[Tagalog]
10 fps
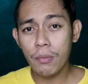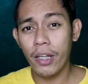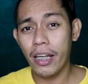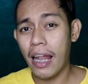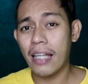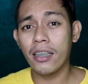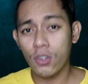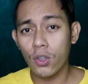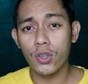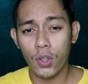simulan na natin
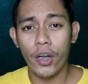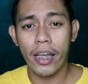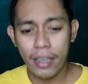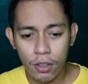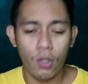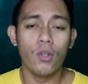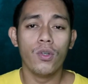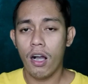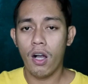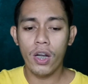tong tutorial na to.
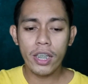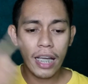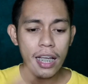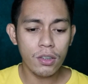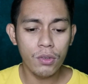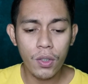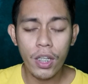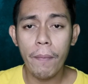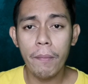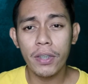Alright guys,
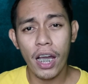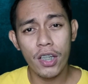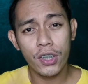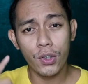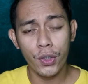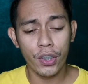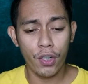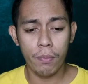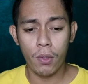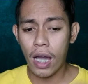unang-una pumunta kayo sa Google
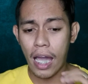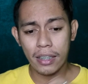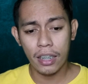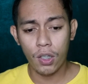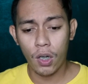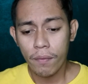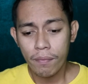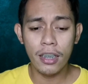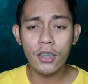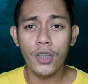Chrome o kahit anong
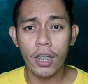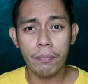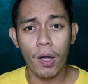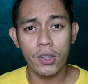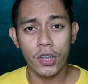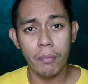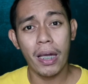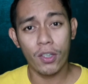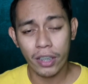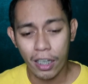internet browser
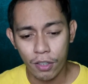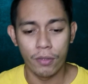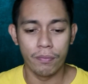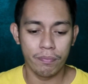meron kayo.